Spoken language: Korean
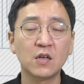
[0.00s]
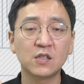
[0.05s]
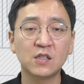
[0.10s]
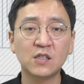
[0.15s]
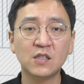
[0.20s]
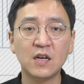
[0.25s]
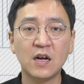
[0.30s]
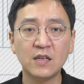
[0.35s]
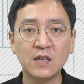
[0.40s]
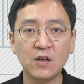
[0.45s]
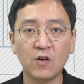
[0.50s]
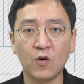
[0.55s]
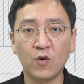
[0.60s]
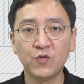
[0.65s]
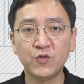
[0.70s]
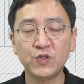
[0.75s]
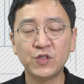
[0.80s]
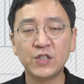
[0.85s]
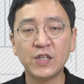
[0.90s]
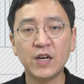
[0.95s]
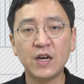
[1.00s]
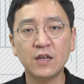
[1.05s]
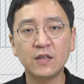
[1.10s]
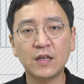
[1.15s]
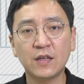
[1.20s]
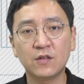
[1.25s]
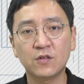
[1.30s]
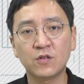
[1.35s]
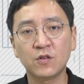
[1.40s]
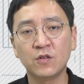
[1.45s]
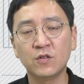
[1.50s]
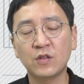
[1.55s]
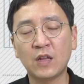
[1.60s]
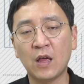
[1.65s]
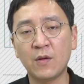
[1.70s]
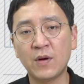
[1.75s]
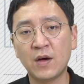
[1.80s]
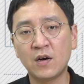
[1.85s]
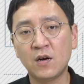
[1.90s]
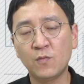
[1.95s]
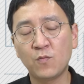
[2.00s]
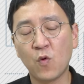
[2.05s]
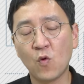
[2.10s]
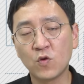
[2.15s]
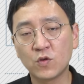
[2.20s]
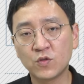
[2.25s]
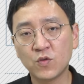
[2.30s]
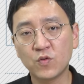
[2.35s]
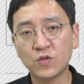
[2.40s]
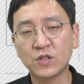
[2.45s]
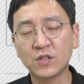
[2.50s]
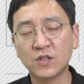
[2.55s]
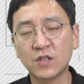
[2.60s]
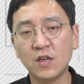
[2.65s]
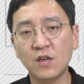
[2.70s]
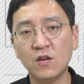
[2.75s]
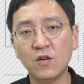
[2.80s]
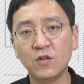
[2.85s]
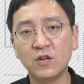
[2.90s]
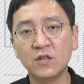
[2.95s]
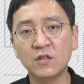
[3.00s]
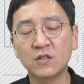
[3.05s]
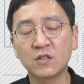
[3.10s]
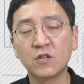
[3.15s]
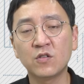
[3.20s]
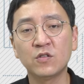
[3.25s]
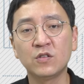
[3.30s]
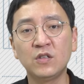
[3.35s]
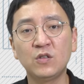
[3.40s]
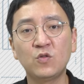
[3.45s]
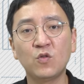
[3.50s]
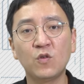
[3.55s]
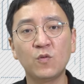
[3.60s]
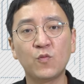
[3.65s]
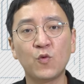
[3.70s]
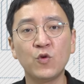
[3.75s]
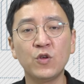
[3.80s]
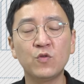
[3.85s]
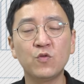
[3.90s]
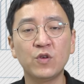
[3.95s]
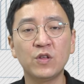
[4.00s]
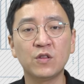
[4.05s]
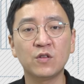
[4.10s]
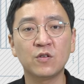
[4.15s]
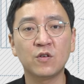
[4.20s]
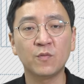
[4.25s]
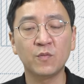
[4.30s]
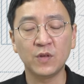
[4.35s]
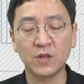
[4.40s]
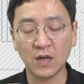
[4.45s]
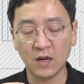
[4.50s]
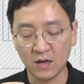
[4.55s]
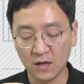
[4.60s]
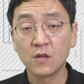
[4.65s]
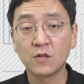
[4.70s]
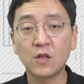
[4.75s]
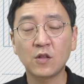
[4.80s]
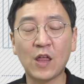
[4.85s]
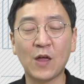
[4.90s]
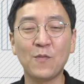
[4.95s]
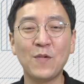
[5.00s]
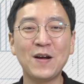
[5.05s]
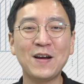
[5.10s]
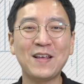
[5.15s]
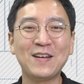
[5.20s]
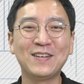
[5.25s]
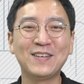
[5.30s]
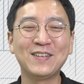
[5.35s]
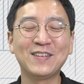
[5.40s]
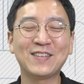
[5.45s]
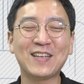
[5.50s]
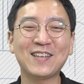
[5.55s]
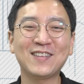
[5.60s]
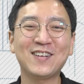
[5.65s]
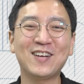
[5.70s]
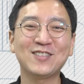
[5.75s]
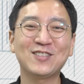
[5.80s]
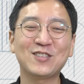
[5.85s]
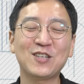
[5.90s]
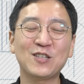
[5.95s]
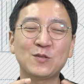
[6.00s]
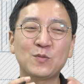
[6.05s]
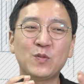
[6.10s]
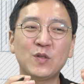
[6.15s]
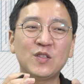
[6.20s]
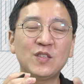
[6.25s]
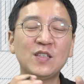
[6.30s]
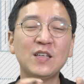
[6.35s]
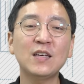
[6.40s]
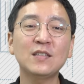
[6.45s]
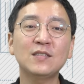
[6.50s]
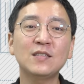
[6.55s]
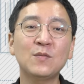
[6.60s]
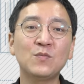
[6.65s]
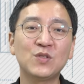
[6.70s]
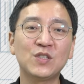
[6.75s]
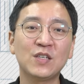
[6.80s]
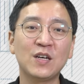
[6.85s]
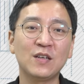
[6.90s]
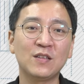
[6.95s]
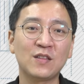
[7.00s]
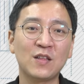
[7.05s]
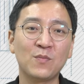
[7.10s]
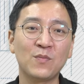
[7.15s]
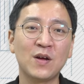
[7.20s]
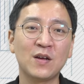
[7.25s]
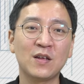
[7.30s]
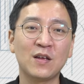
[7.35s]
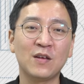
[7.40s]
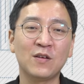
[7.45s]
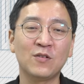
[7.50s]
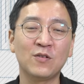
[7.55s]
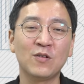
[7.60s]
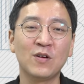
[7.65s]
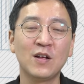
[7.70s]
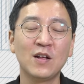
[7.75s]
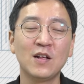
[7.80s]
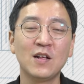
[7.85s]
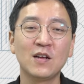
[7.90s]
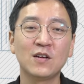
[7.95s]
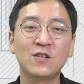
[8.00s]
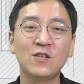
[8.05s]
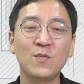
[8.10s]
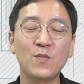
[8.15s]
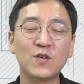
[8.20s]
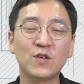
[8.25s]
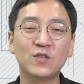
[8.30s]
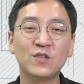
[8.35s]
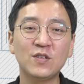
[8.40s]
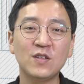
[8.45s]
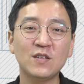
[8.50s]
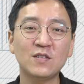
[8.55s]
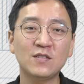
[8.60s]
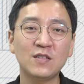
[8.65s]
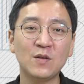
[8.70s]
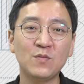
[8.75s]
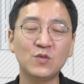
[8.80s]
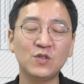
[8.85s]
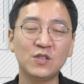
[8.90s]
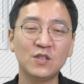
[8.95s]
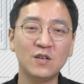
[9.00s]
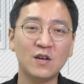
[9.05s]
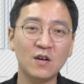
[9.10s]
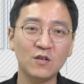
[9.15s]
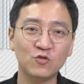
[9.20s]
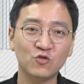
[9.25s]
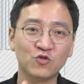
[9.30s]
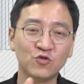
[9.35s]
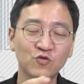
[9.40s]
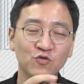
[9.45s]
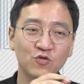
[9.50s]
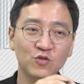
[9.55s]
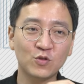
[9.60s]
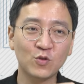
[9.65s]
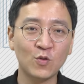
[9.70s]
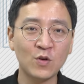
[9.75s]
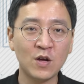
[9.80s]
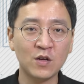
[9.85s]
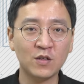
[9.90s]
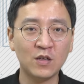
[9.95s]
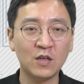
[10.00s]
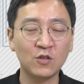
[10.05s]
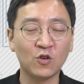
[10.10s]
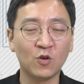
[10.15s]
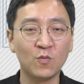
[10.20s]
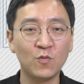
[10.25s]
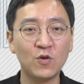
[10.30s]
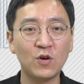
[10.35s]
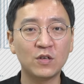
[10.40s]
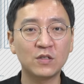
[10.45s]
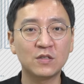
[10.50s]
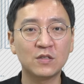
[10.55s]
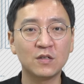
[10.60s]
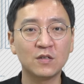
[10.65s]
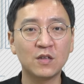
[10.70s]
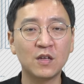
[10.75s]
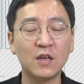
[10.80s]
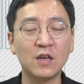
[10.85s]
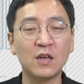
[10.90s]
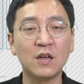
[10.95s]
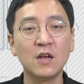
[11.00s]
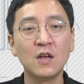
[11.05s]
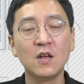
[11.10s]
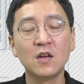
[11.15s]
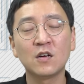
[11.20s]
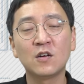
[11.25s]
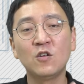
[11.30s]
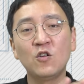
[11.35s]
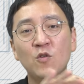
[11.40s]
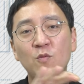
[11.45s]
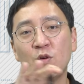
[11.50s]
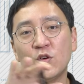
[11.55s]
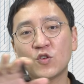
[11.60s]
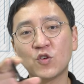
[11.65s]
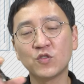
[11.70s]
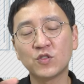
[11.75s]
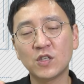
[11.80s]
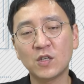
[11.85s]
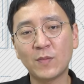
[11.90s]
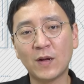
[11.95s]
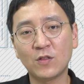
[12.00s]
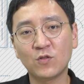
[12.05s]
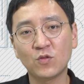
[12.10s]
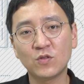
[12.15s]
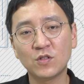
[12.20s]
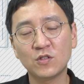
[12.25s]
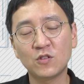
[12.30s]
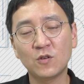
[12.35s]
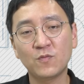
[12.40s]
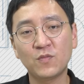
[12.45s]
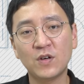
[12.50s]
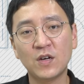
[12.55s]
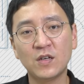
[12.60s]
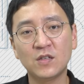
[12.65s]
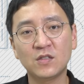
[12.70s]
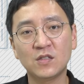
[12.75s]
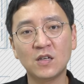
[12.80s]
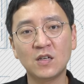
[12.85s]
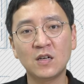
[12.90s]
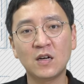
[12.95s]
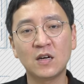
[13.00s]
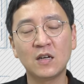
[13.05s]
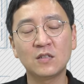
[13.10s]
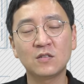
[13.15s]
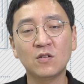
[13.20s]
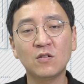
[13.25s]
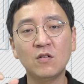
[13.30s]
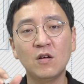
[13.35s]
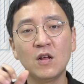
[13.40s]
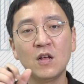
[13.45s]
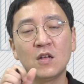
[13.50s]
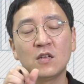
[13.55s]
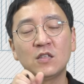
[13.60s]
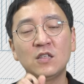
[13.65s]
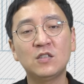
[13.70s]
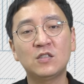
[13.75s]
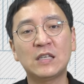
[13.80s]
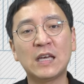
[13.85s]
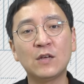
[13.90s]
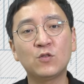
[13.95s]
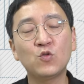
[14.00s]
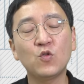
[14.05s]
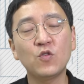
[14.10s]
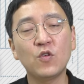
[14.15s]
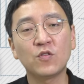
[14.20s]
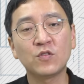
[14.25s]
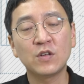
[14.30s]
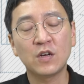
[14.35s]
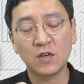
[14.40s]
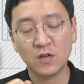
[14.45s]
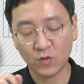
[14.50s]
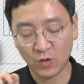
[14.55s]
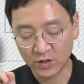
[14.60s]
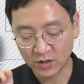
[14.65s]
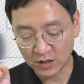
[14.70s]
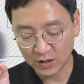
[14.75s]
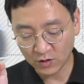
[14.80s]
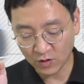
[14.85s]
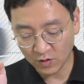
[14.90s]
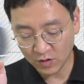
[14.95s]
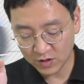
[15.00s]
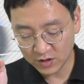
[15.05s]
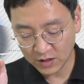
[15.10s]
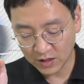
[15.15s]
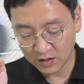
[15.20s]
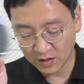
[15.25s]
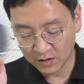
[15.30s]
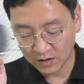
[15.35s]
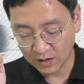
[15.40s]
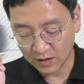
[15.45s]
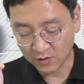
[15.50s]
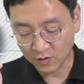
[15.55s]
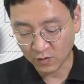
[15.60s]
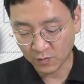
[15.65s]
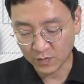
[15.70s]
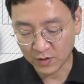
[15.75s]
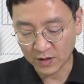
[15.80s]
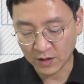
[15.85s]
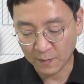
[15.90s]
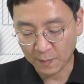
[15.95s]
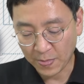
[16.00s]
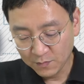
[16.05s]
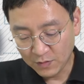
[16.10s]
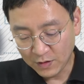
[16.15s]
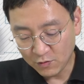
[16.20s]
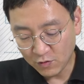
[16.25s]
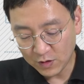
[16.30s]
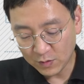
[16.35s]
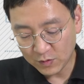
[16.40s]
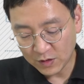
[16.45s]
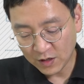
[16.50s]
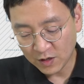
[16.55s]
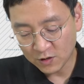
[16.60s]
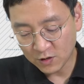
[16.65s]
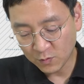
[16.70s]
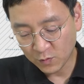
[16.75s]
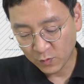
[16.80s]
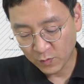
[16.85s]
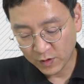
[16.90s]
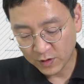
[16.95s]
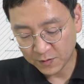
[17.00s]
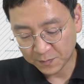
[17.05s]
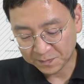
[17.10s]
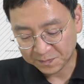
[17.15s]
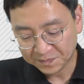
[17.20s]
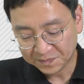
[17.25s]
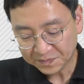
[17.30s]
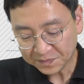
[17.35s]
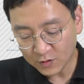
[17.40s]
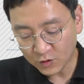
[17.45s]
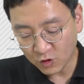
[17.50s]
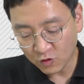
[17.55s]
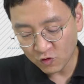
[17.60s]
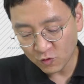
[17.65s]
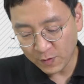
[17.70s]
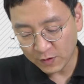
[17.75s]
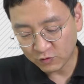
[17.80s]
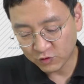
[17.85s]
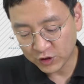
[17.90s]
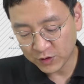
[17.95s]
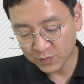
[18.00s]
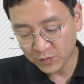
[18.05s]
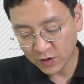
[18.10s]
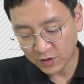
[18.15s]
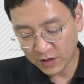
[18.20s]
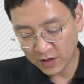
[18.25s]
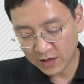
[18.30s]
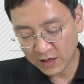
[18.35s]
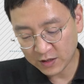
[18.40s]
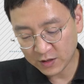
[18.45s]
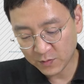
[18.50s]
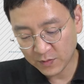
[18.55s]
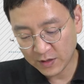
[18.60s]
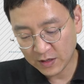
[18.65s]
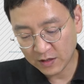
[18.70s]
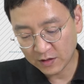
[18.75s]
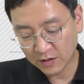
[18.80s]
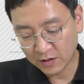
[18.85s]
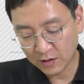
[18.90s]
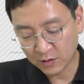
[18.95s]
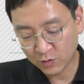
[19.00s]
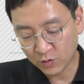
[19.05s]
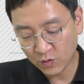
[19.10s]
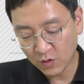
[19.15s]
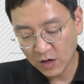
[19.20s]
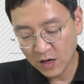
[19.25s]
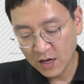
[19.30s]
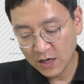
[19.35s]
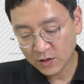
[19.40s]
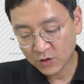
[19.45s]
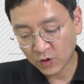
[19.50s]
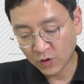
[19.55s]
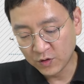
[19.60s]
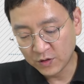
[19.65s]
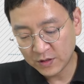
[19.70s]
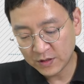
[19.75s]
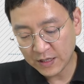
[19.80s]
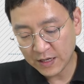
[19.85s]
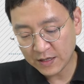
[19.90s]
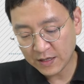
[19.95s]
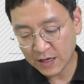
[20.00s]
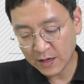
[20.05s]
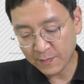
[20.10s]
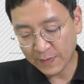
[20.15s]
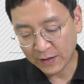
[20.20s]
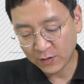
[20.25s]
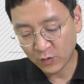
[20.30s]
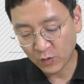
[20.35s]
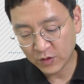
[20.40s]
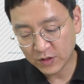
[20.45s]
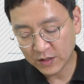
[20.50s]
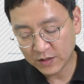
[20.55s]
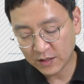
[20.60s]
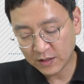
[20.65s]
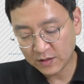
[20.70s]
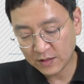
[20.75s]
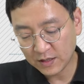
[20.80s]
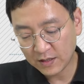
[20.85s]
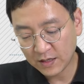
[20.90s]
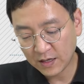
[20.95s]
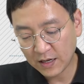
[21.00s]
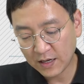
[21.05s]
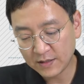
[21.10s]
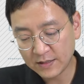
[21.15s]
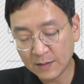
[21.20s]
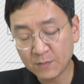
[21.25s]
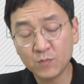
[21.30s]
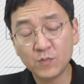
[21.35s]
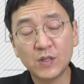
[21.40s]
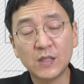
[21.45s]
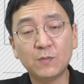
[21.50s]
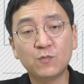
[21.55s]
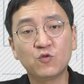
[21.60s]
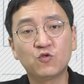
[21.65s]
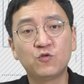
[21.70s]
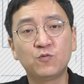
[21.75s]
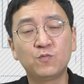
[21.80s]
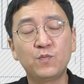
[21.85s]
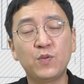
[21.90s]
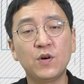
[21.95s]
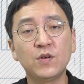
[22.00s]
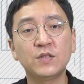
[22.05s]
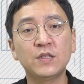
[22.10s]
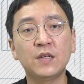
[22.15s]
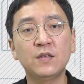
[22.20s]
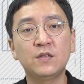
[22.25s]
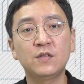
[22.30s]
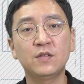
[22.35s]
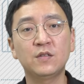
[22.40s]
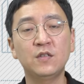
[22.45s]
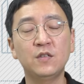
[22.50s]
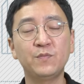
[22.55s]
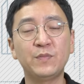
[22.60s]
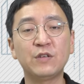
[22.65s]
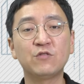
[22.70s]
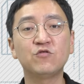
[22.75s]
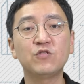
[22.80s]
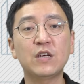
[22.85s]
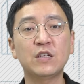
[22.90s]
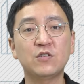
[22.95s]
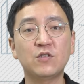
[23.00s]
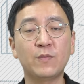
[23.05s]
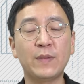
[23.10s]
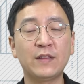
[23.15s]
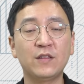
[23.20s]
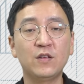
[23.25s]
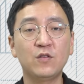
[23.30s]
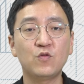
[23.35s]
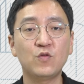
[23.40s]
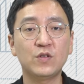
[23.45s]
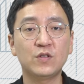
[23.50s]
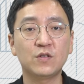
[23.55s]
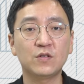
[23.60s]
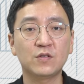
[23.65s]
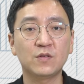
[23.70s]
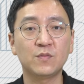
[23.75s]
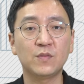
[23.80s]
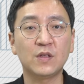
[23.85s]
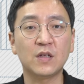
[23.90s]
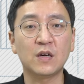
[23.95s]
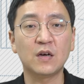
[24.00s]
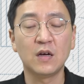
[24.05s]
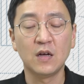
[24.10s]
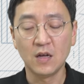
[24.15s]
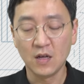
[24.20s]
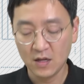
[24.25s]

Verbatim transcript: 시간이 언제가 됐던 대만을 복속시키려는 그런 의도를 보이고 있는 겁니다. 근데 대만에는 다들 아시다시피 티에스엠씨가 있단 말이에요. 그럼 그 티에스엠씨가 중국 손아귀 넘어갔을 때 글로벌 전체 반도체 서플라이 체인 안에서 이 제조 역량을 굉장히 떨어지게 된다는 겁니다. 미국 입장에서 보면은 천구백구십 년대까지만 하더라도 전 세계 반도체 생산량의 삼십구 퍼센트를 미국에서 만들고 있었습니다.